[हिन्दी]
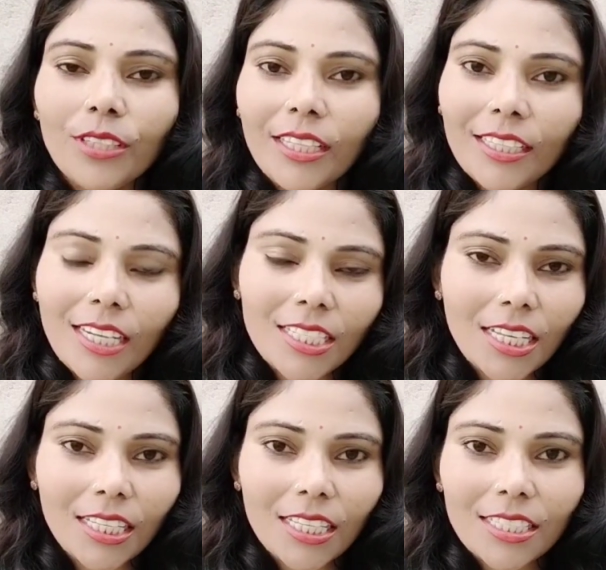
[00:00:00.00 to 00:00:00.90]
देखना
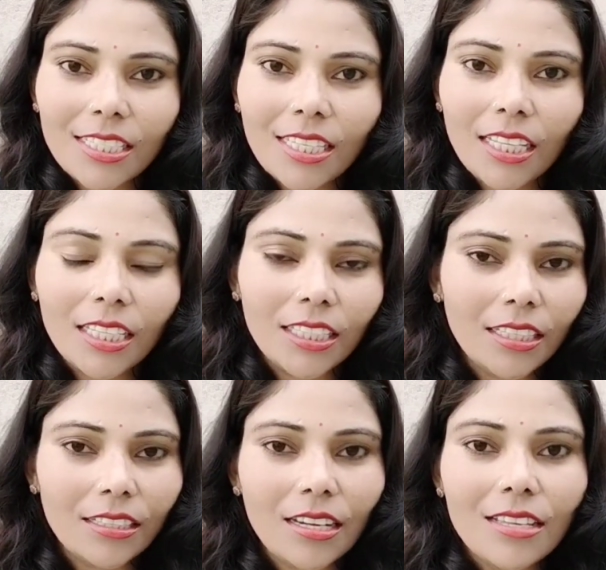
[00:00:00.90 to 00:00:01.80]
ज़्यादा से ज़्यादा
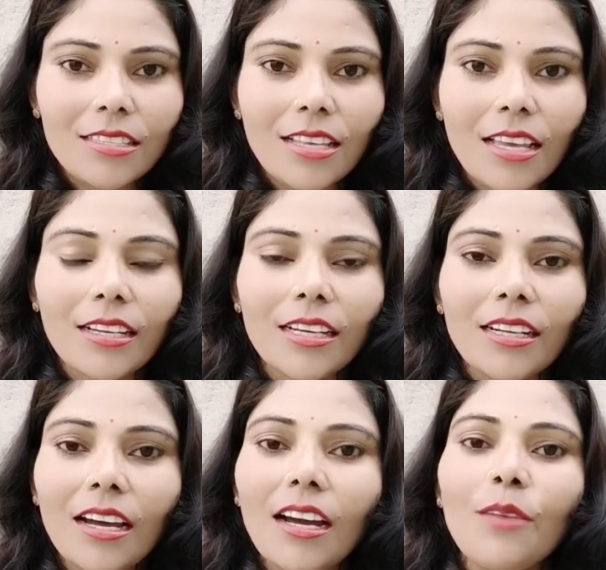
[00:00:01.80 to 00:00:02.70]
देखना शेयर
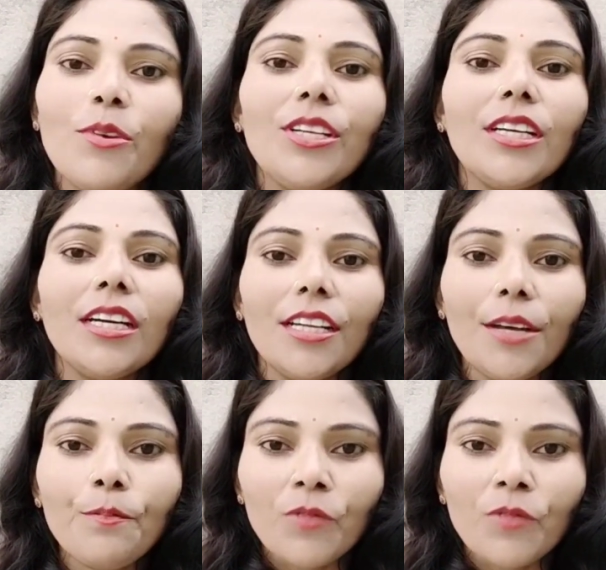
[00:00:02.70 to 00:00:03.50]
करना कमेंट करना